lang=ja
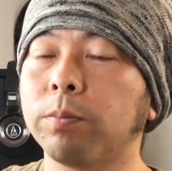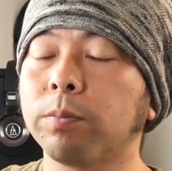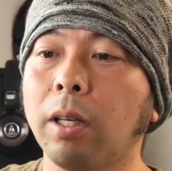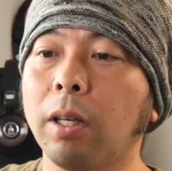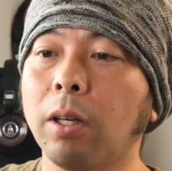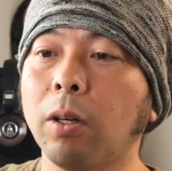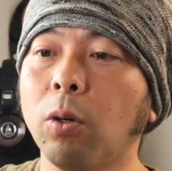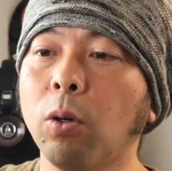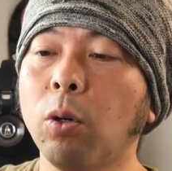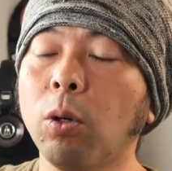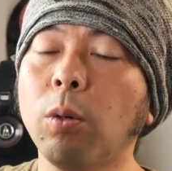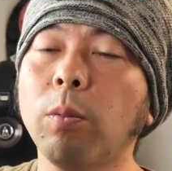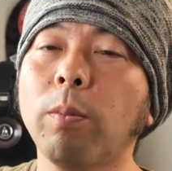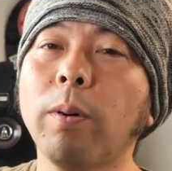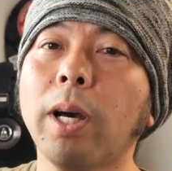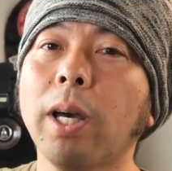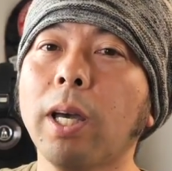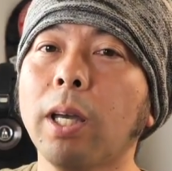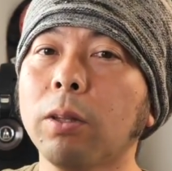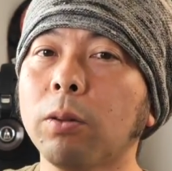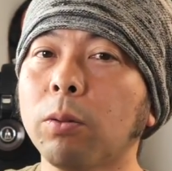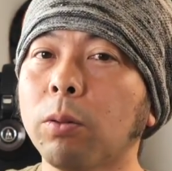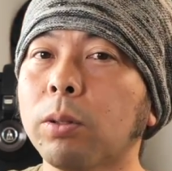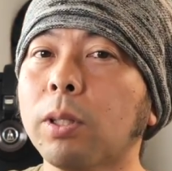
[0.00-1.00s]
え
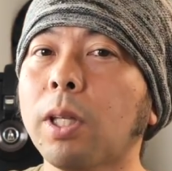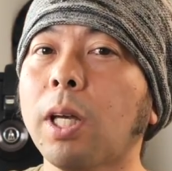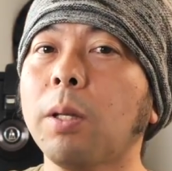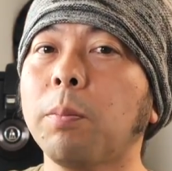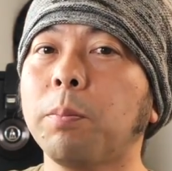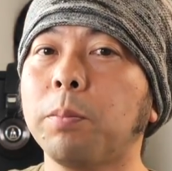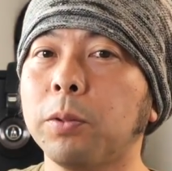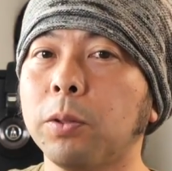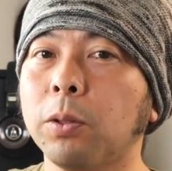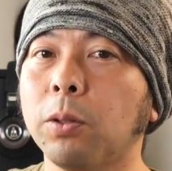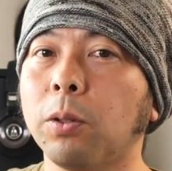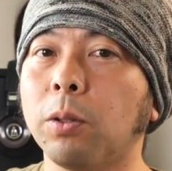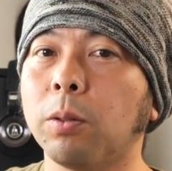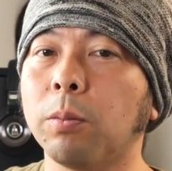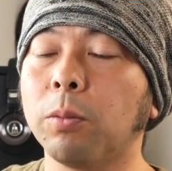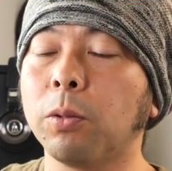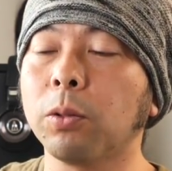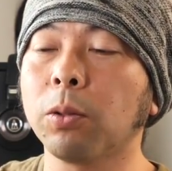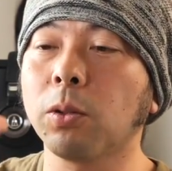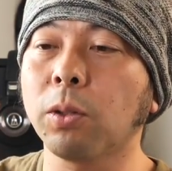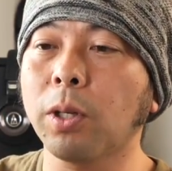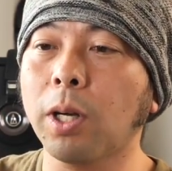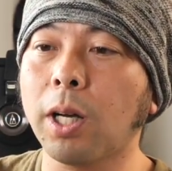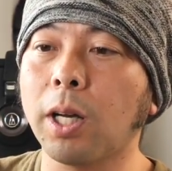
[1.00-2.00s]
オーバーヘッドタイプの
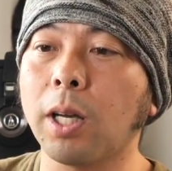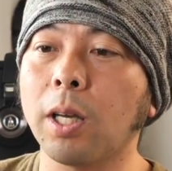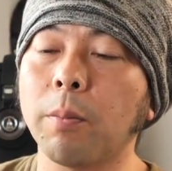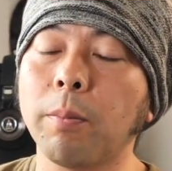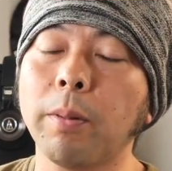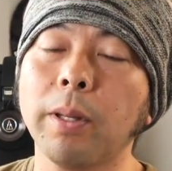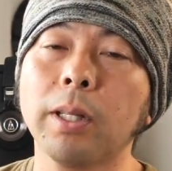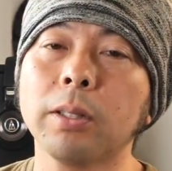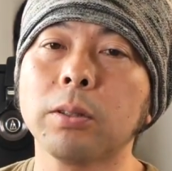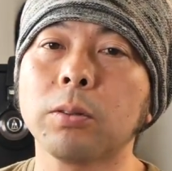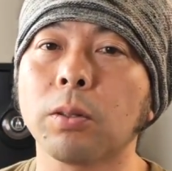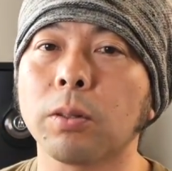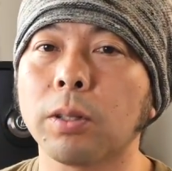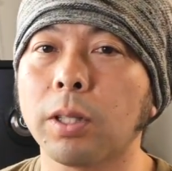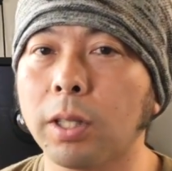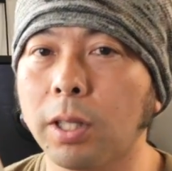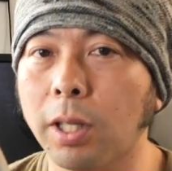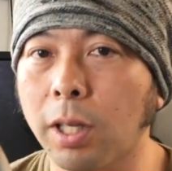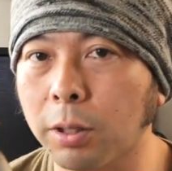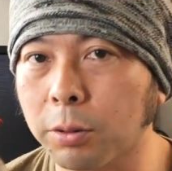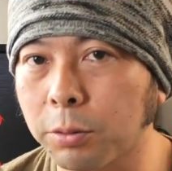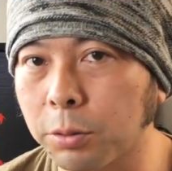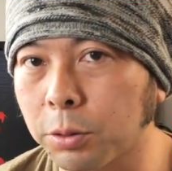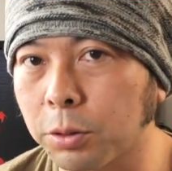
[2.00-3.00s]
ものがエベレスト
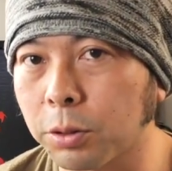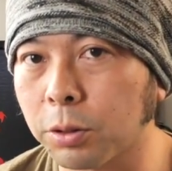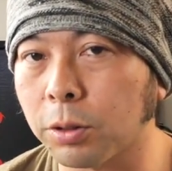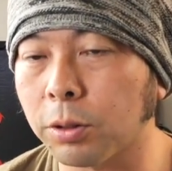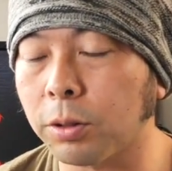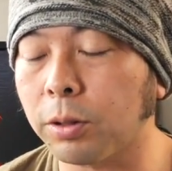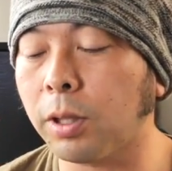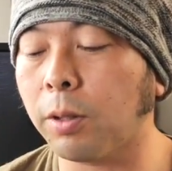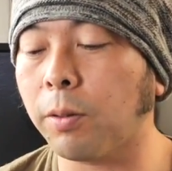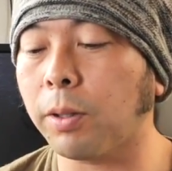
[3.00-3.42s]
710。